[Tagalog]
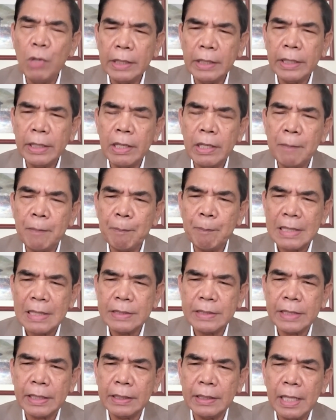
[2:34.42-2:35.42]
ngayon ng
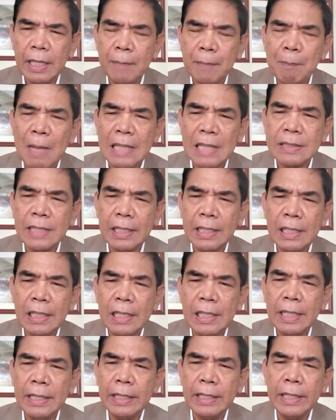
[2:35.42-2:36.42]
pansin ay
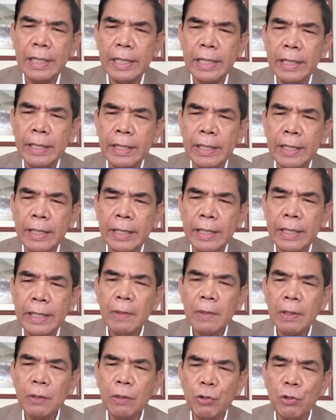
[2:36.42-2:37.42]
pangsariling uh,
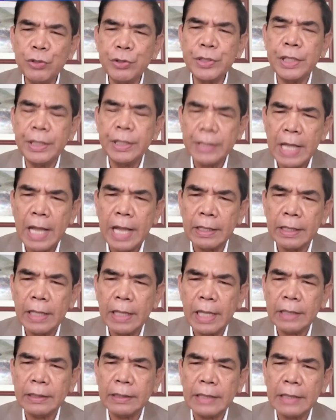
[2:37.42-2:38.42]
concern yan
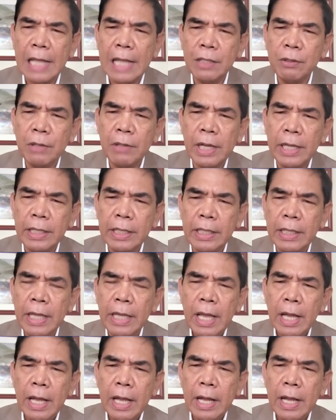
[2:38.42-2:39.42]
at tayo ay
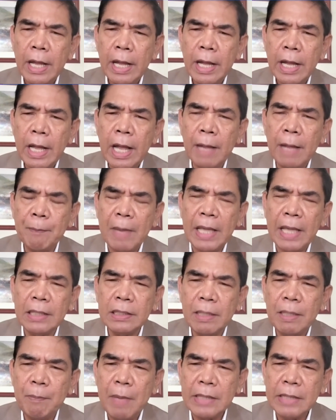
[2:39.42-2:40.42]
uh, ang
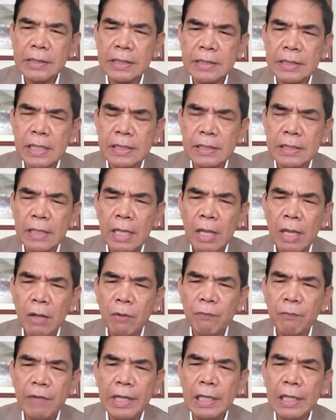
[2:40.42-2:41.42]
EDCA basis is
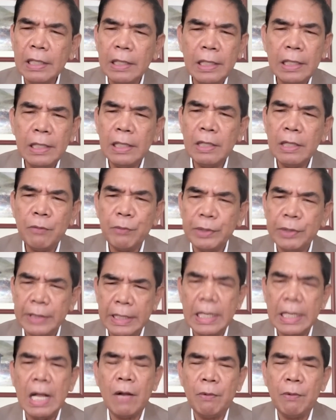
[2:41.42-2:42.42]
very clearly within
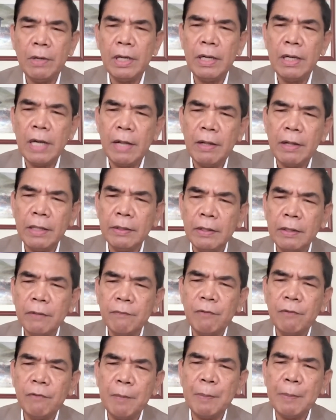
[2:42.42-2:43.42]
our uh,
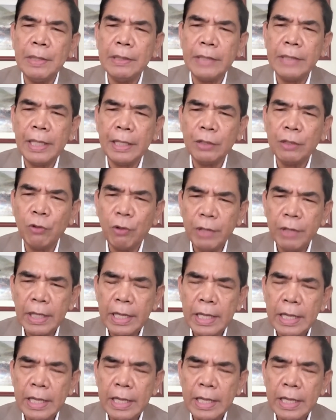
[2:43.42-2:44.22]
Philippine territory